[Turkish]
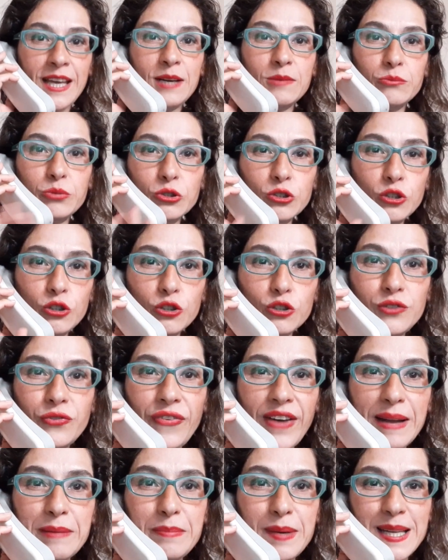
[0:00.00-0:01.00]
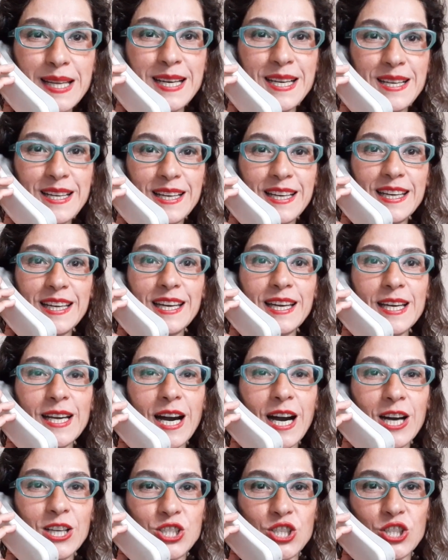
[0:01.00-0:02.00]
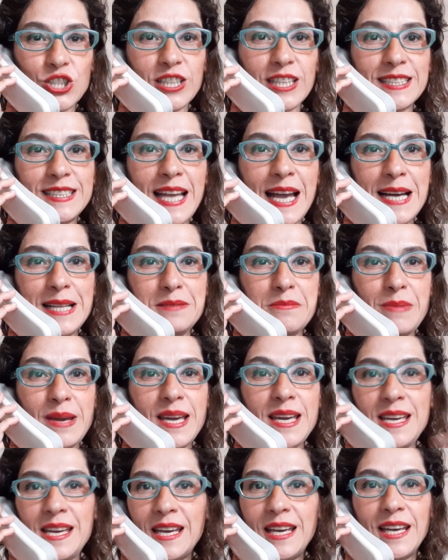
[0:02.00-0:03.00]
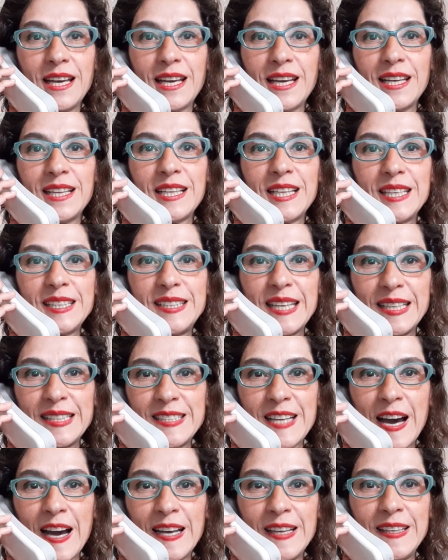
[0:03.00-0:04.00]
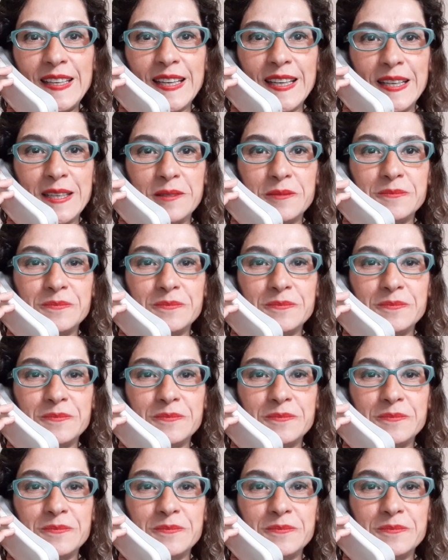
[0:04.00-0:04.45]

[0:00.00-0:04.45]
Bunu lütfen bana e, açıkla. Tell me e, detaylı.